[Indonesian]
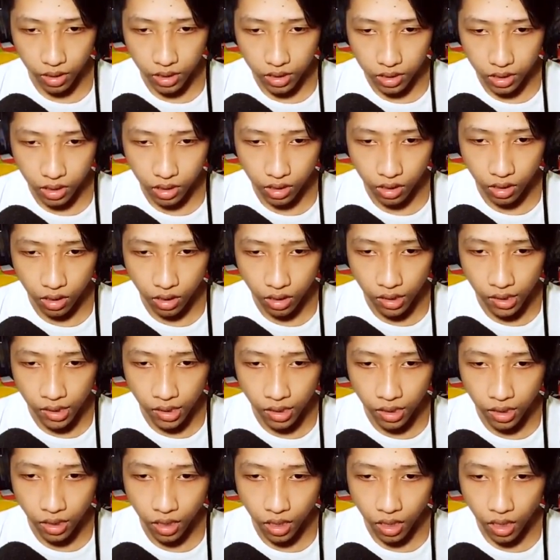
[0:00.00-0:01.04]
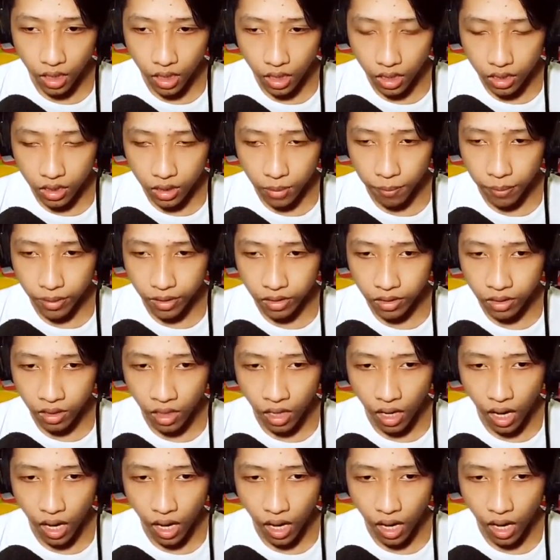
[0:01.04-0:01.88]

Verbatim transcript: Di sini tempatnya